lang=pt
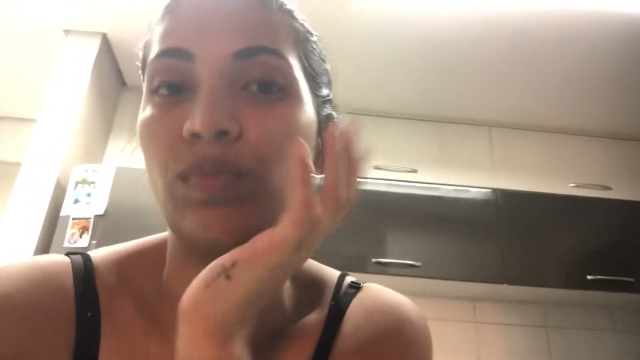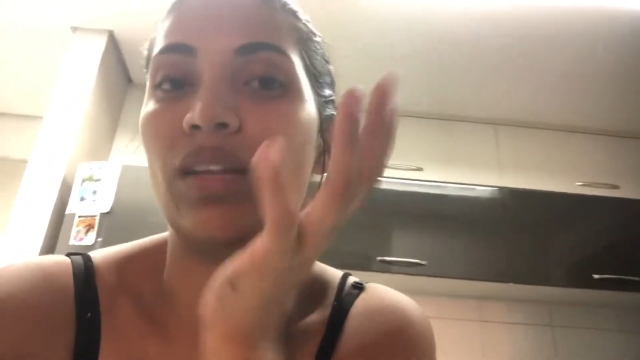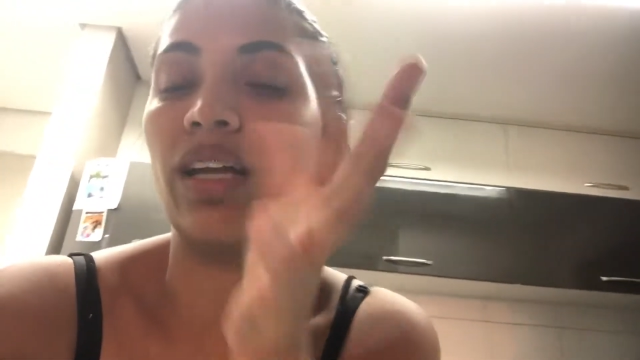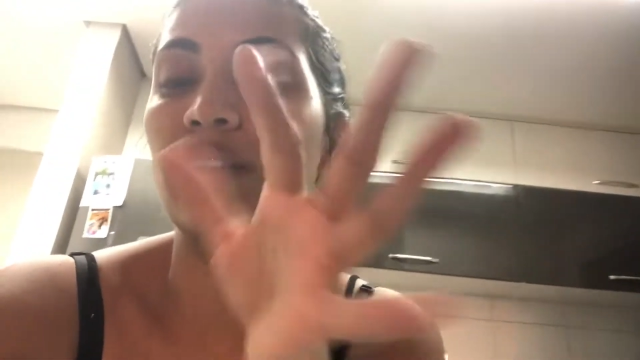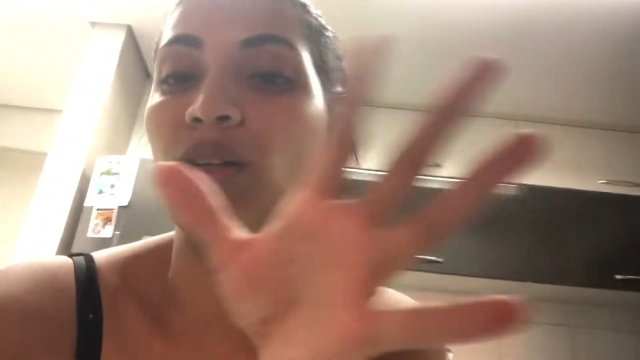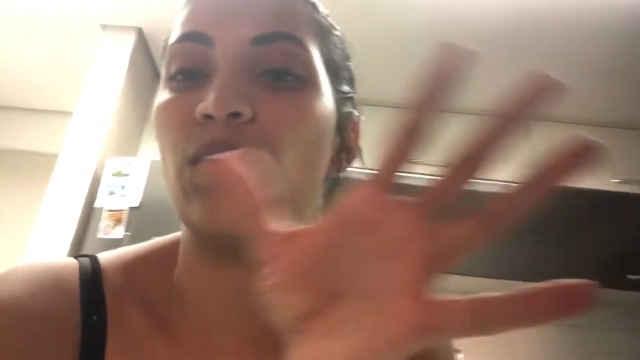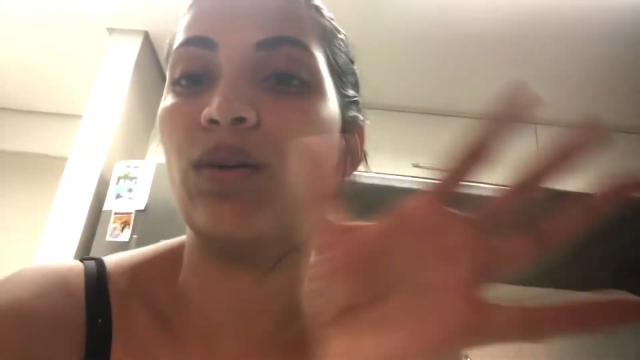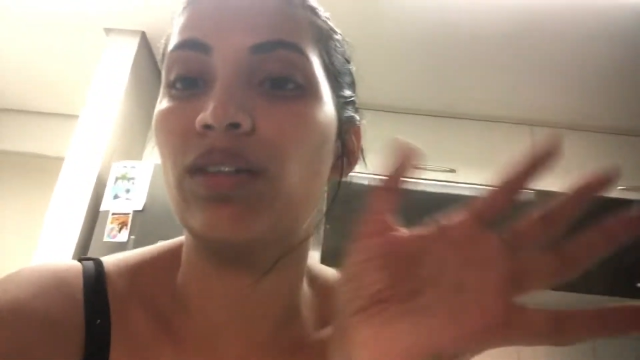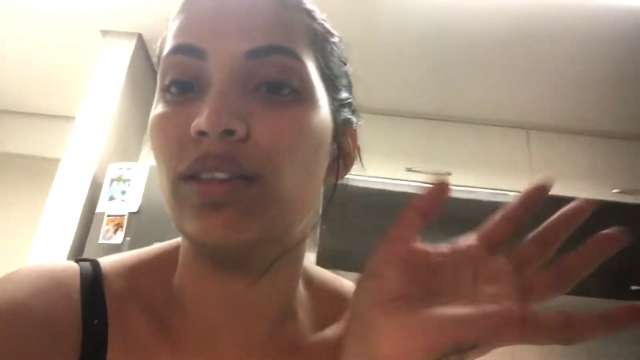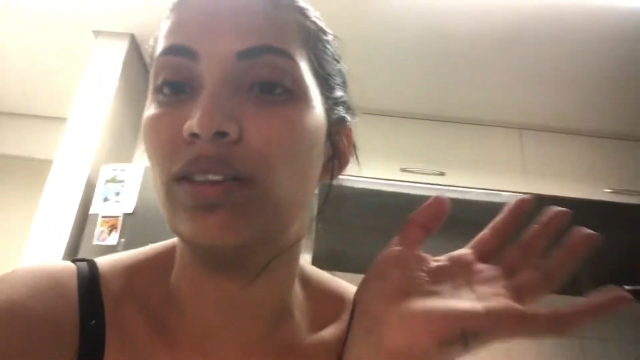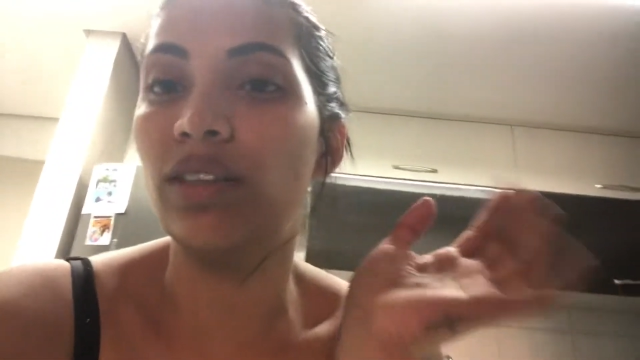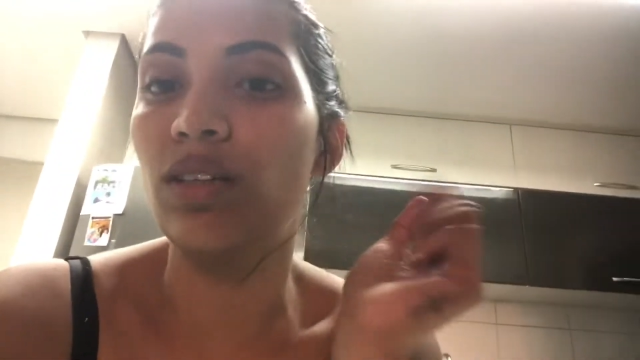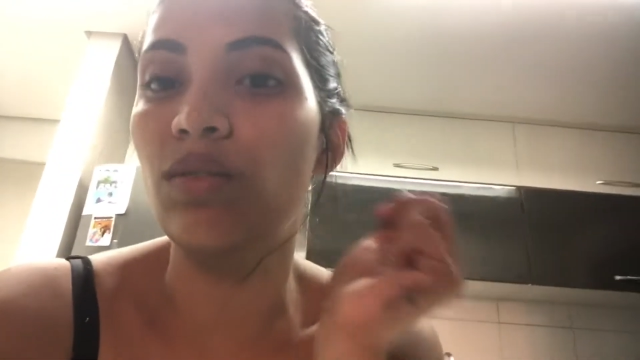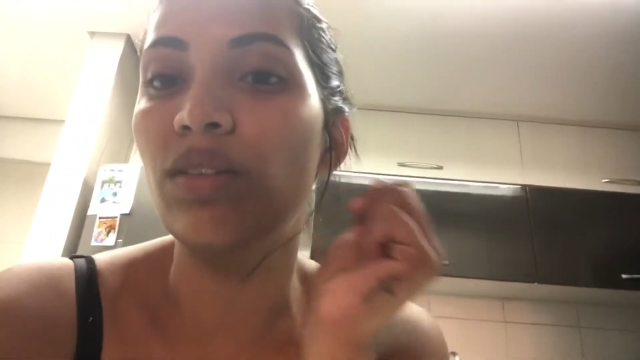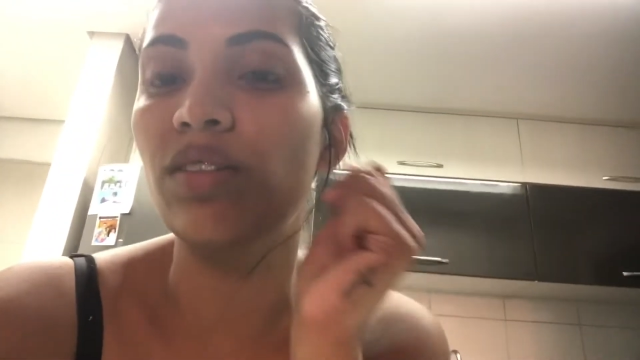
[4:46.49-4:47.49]
a
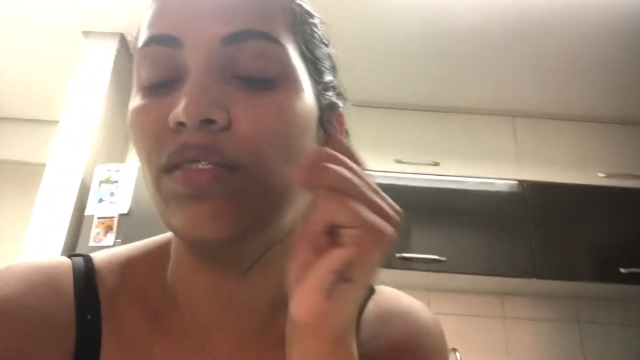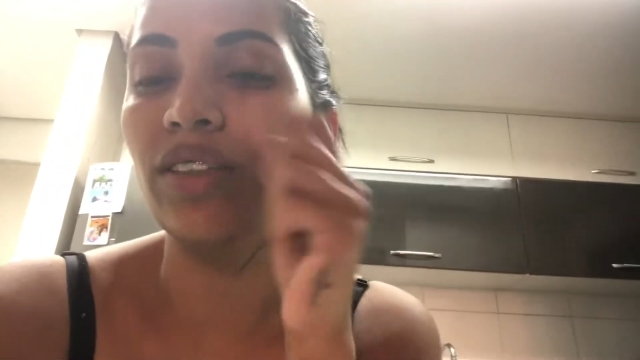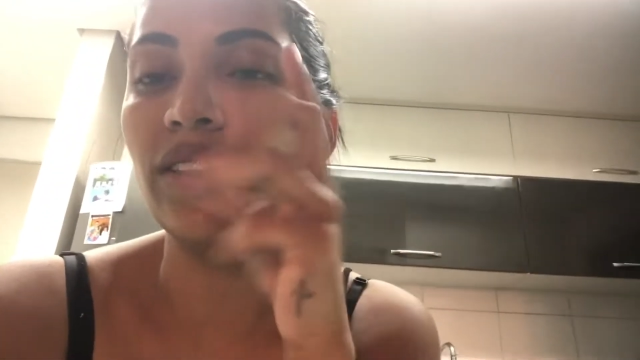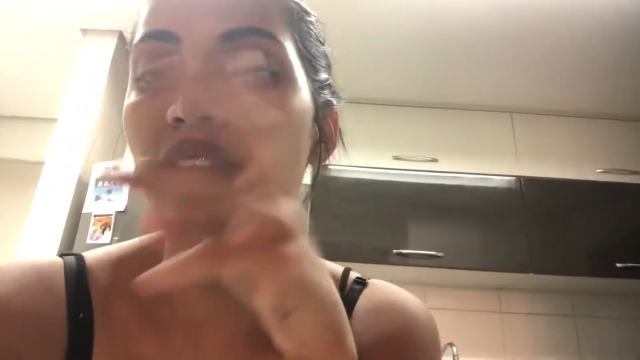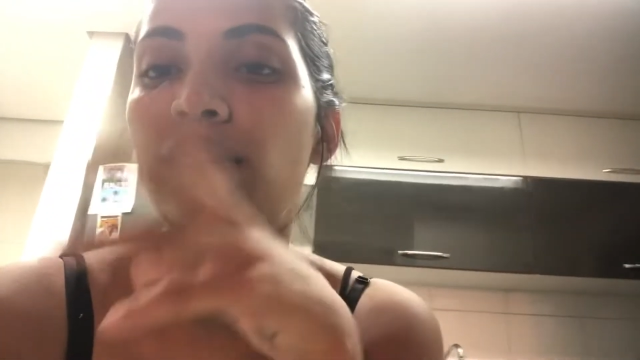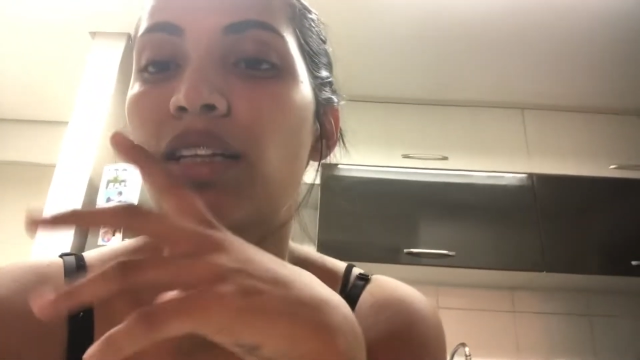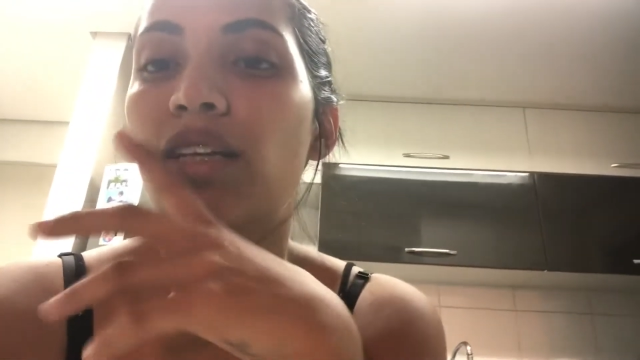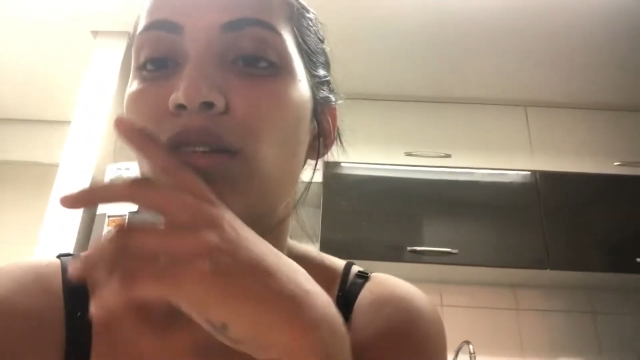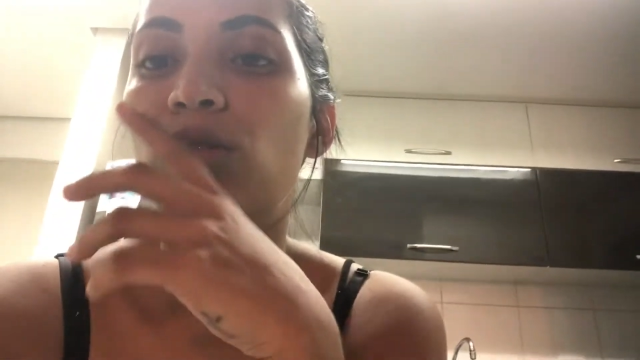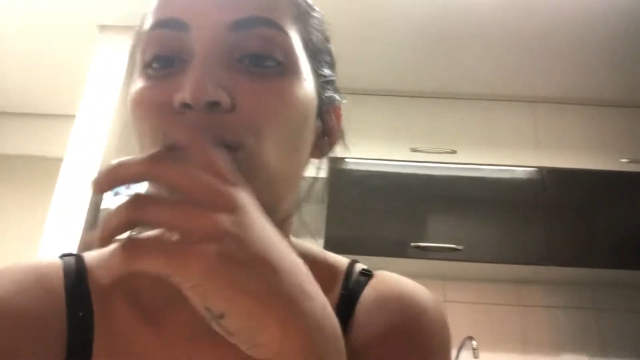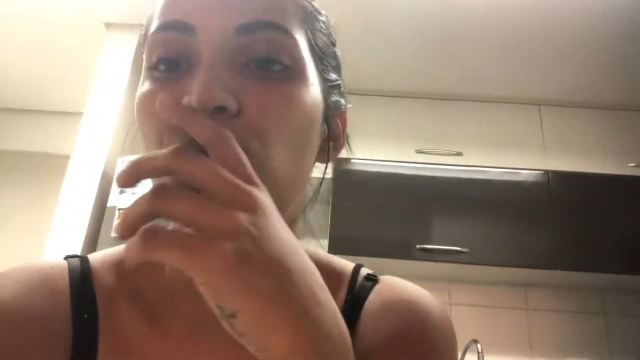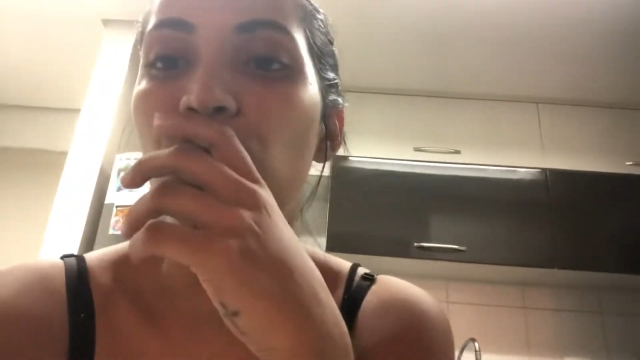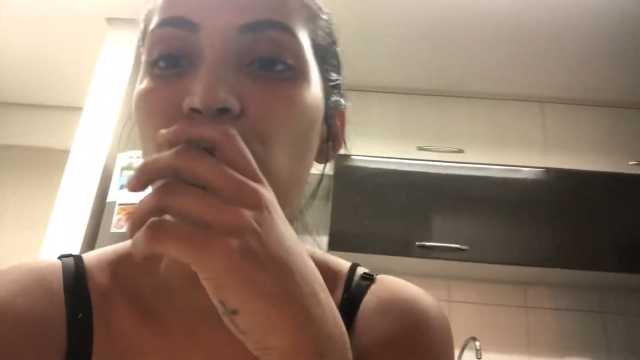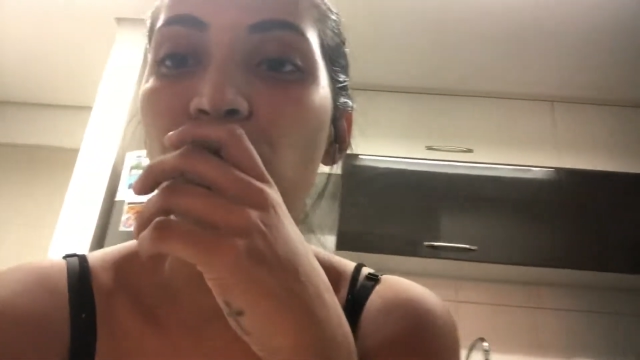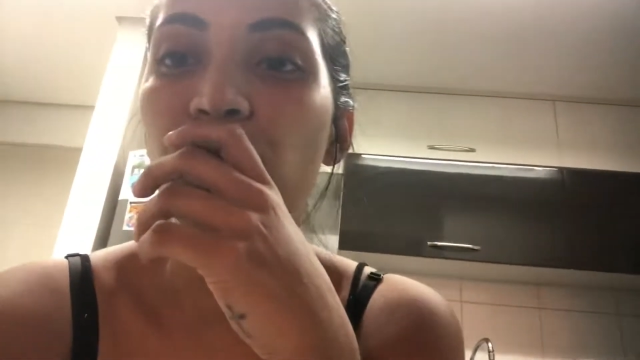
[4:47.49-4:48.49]
decoração que vai ser
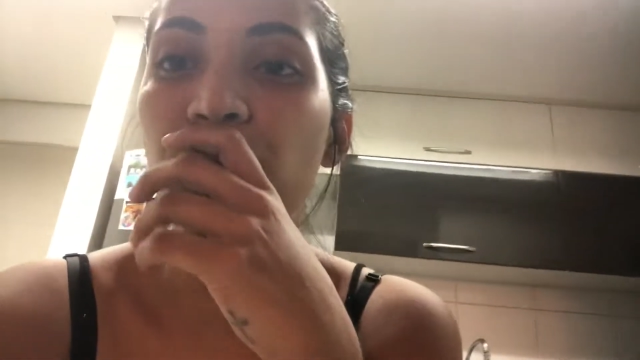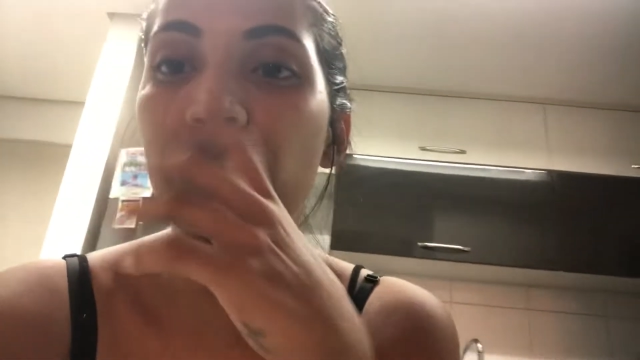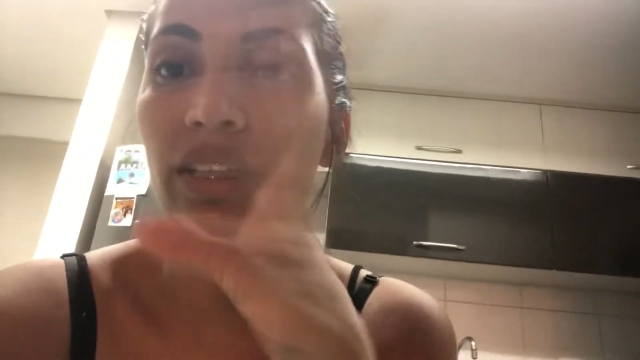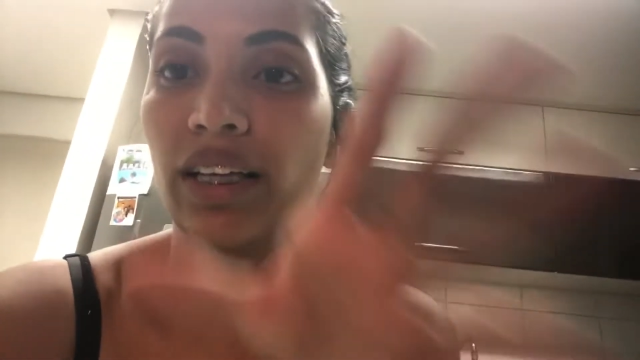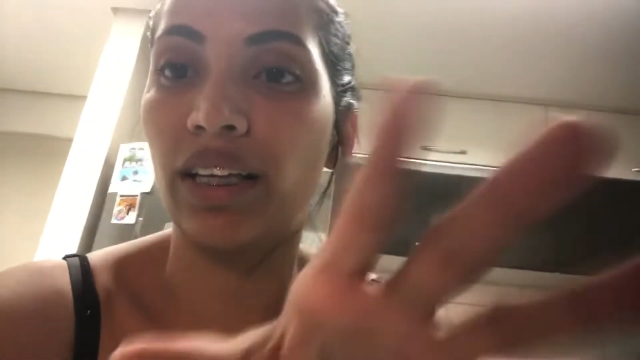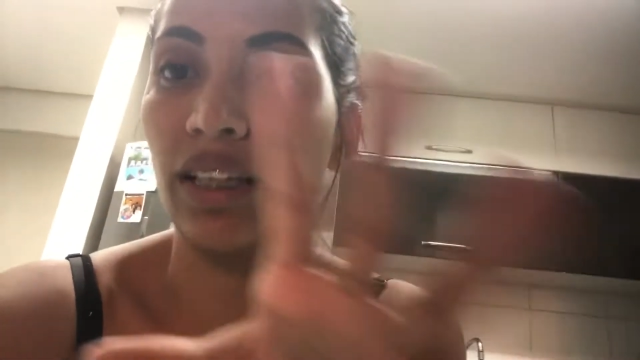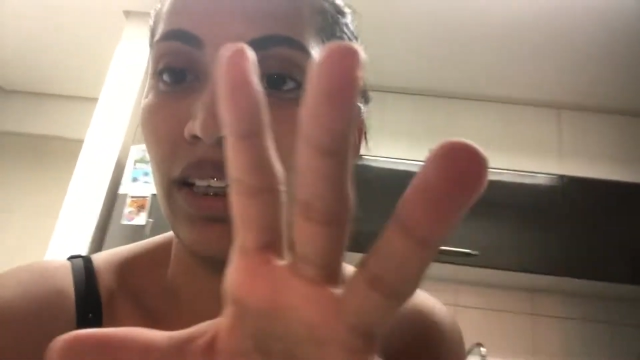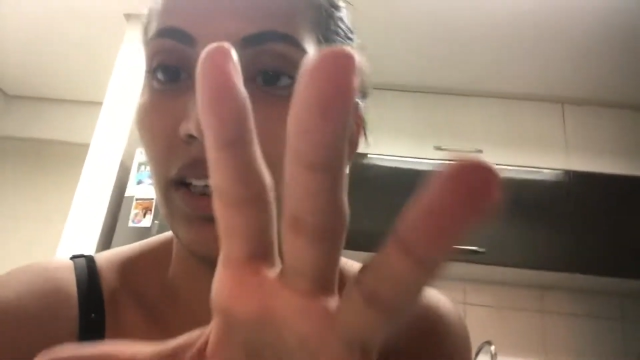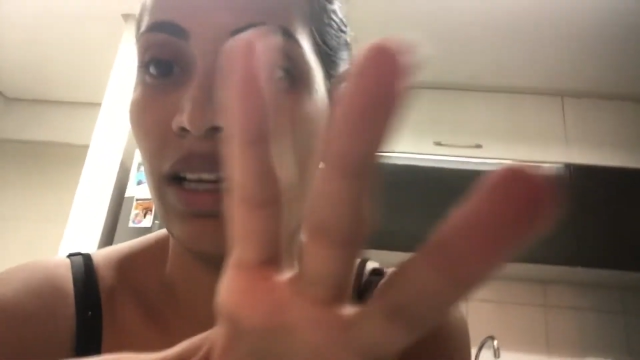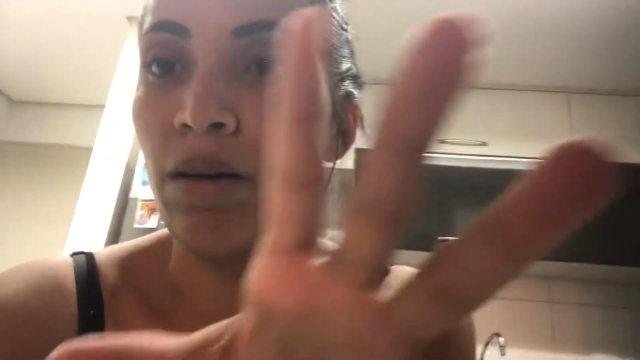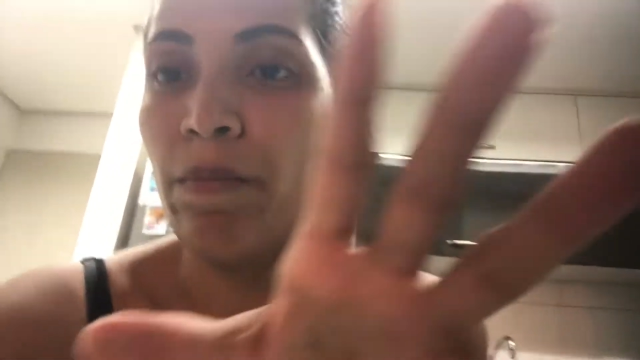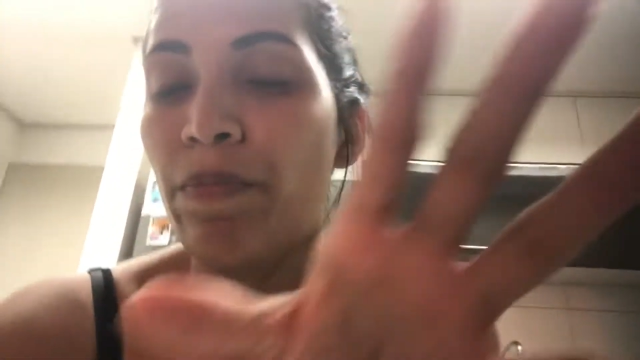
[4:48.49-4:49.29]
tudo, porque